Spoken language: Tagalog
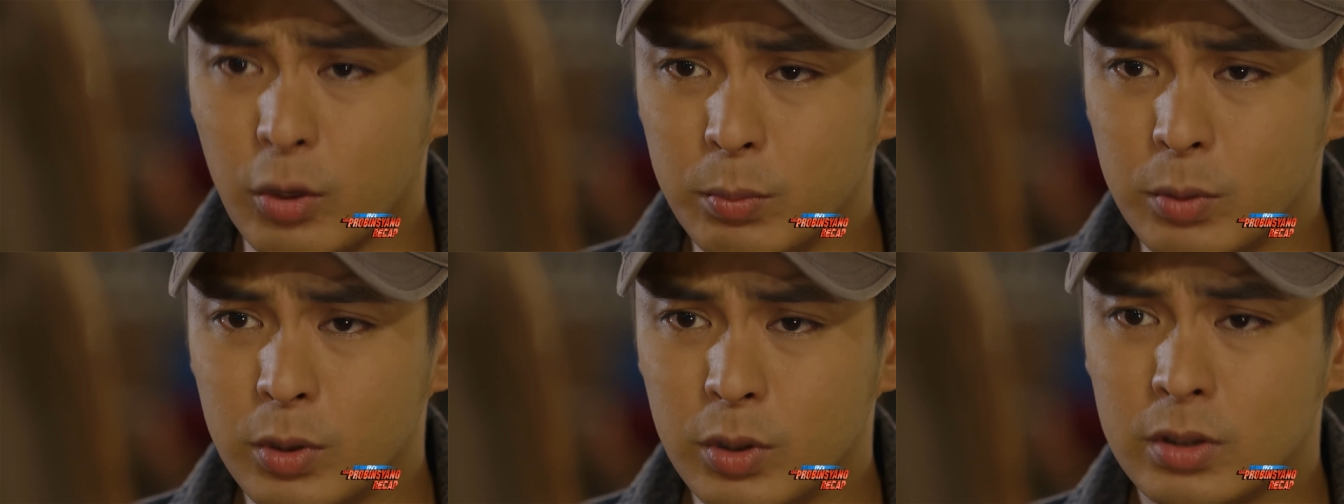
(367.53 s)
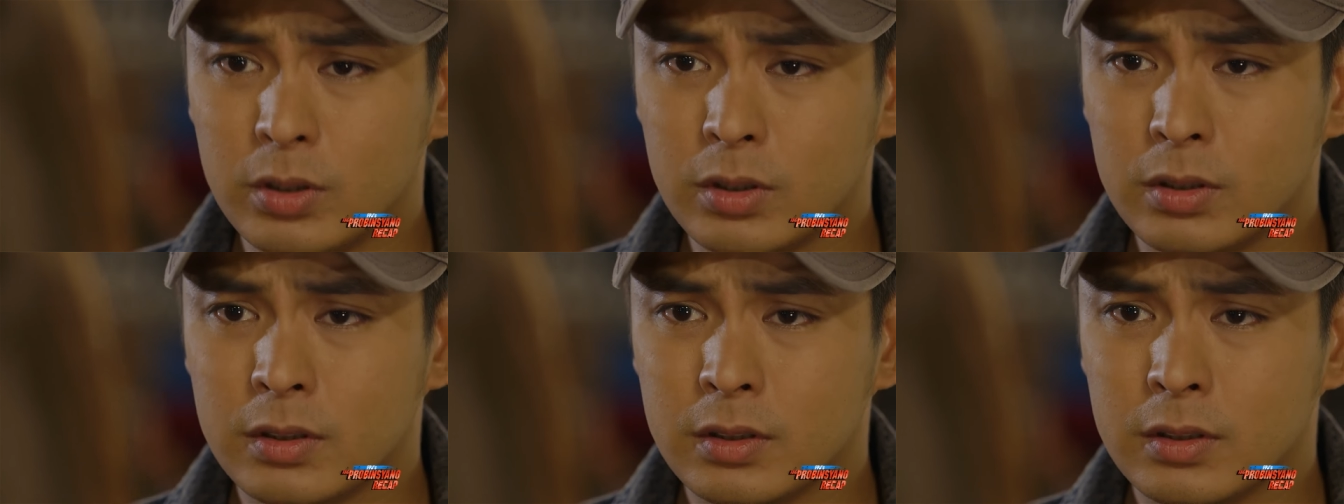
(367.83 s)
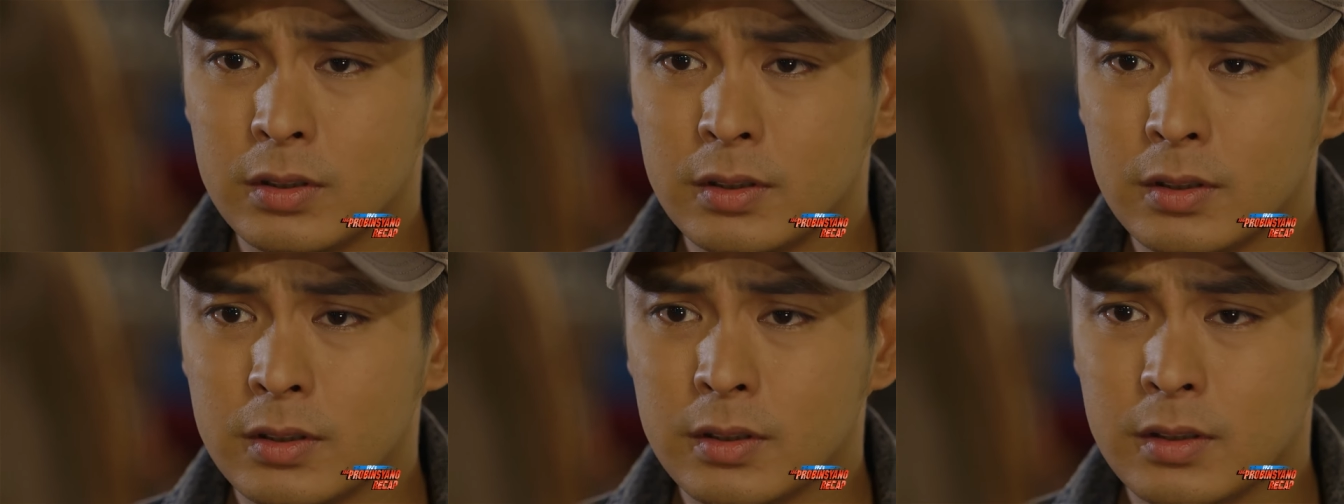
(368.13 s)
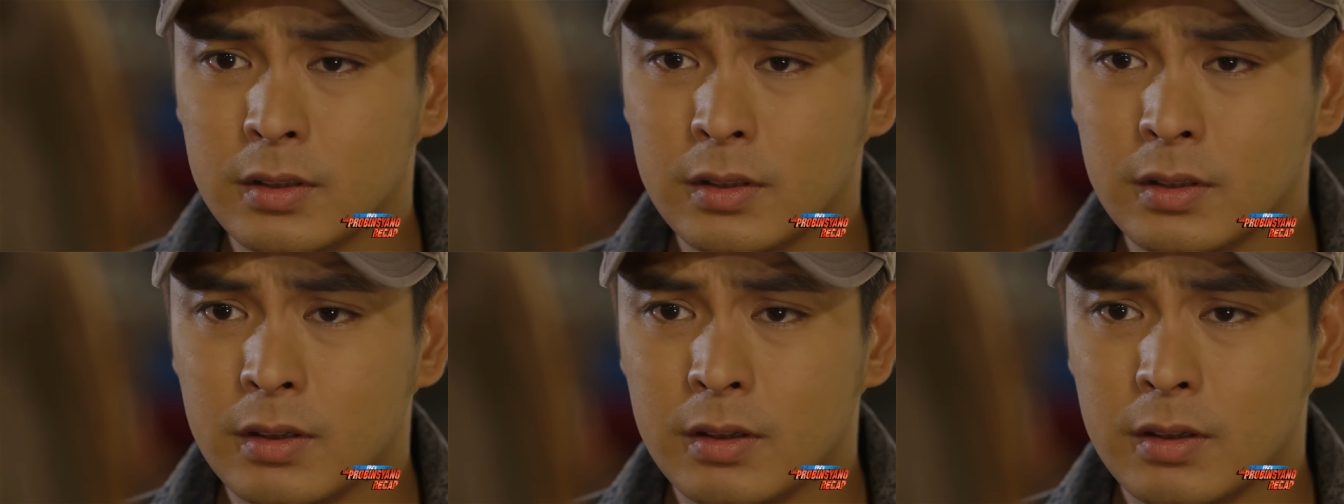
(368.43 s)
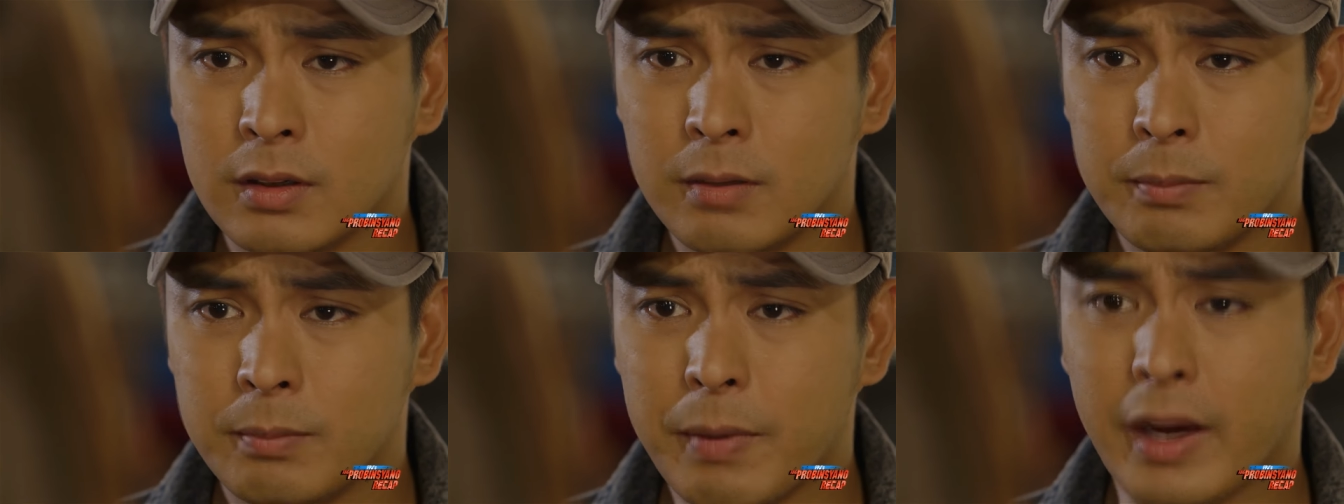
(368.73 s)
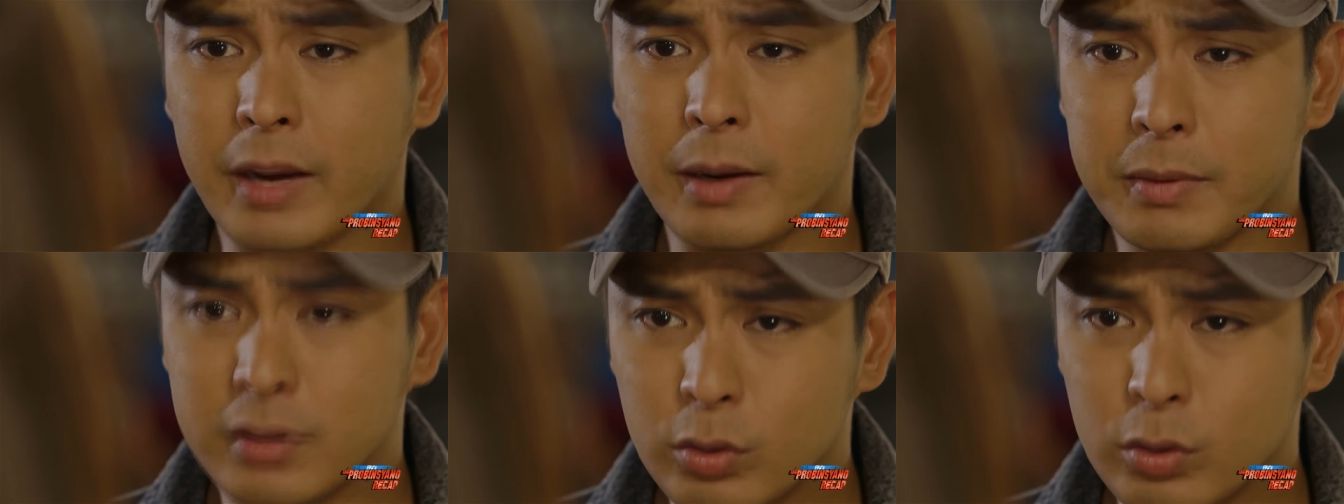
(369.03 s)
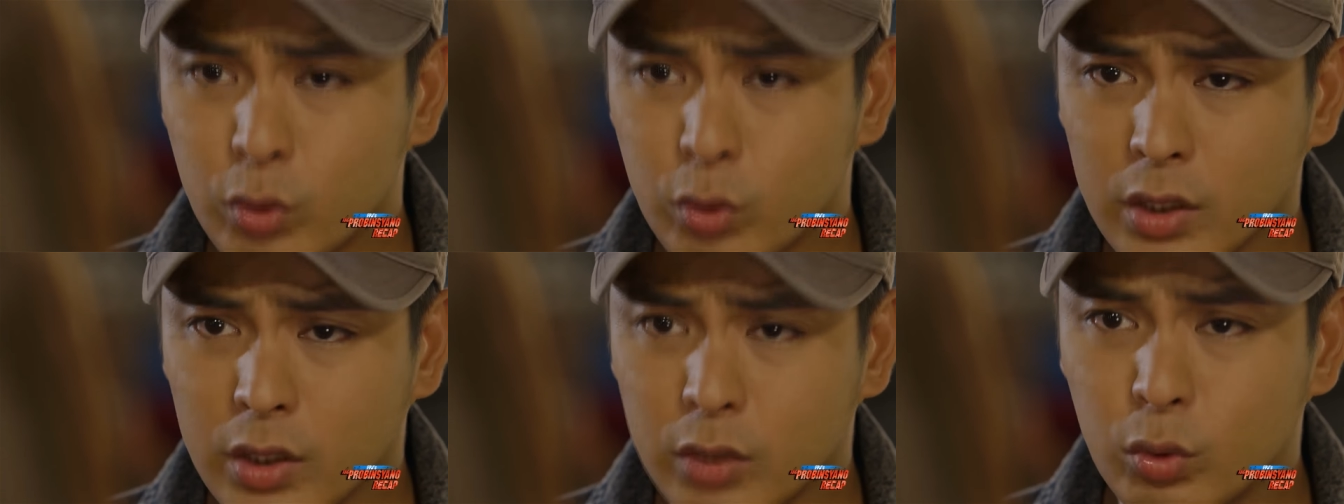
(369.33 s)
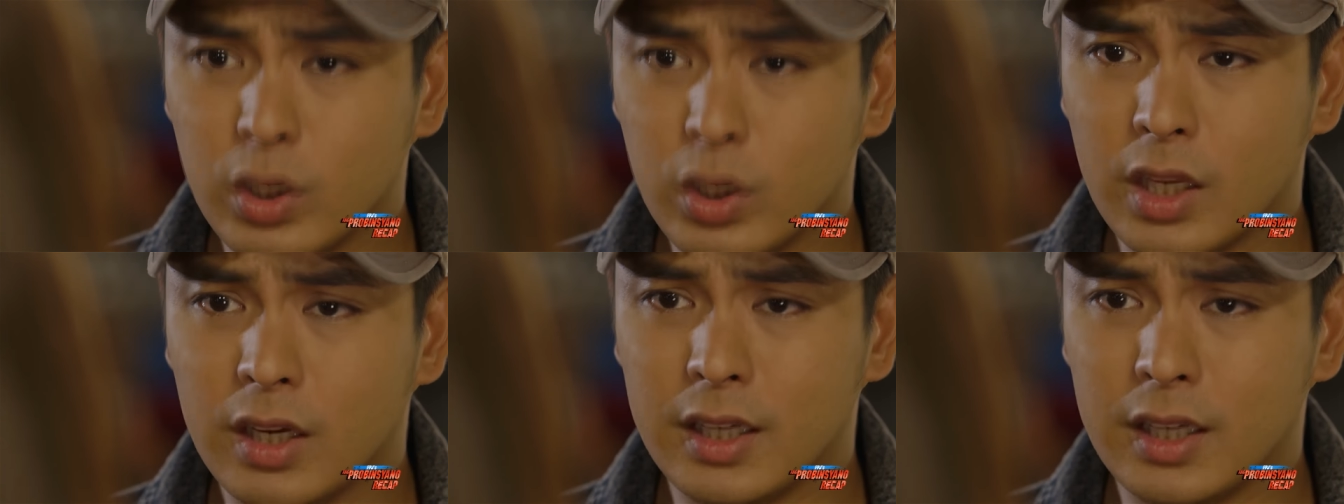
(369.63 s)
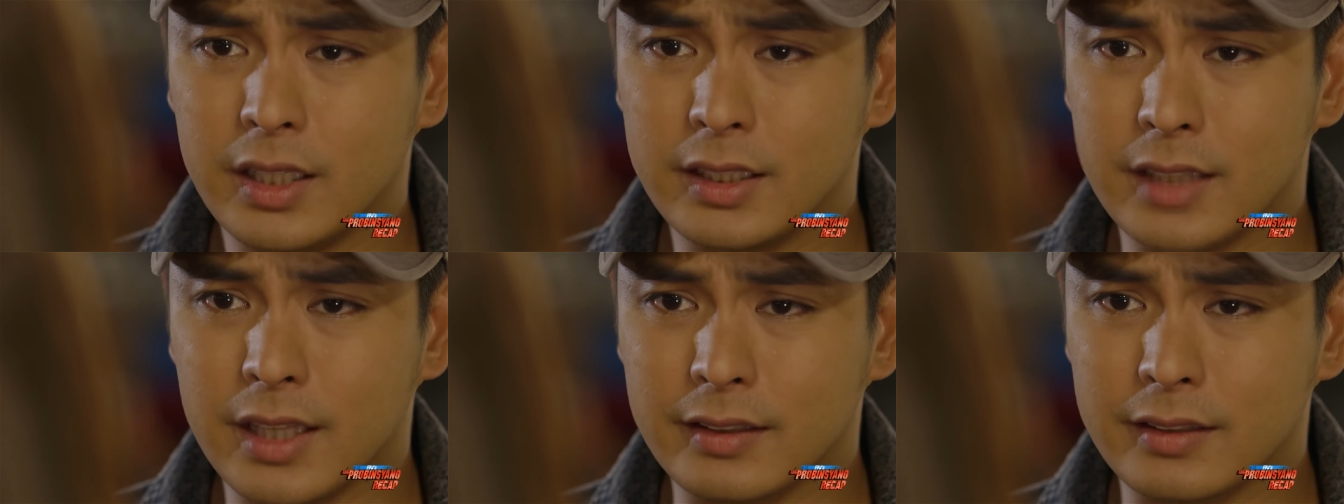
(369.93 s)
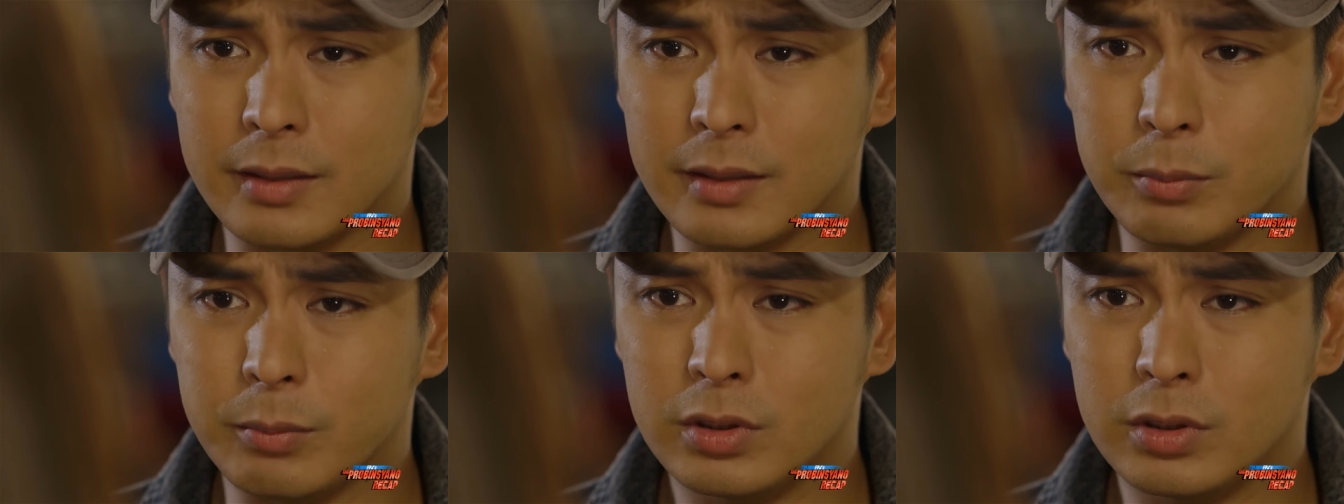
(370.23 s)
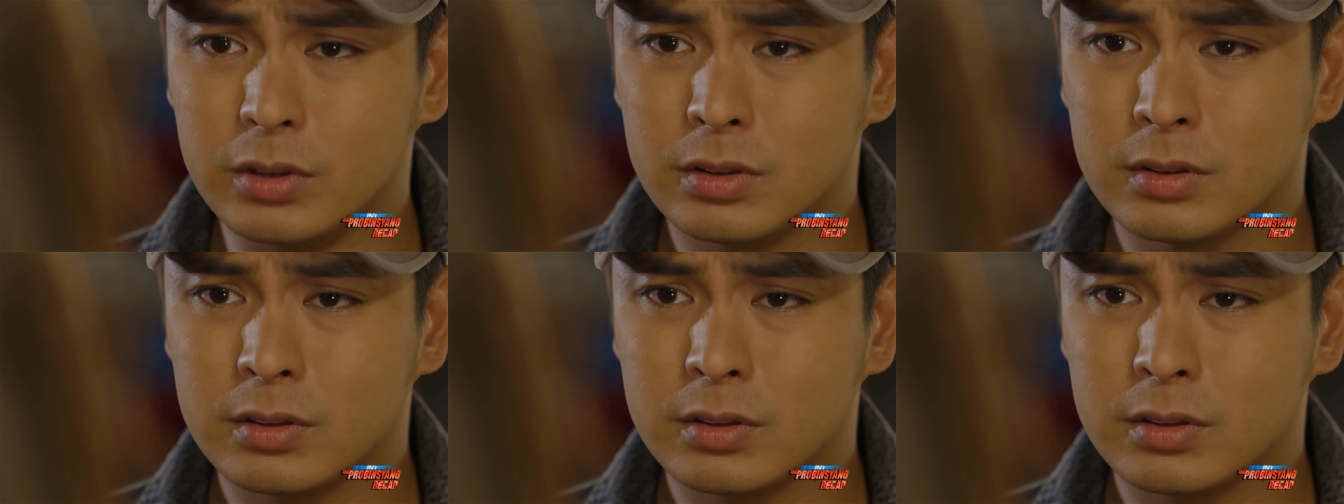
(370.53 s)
mo para masigurado ko na ang kaligtasan mo?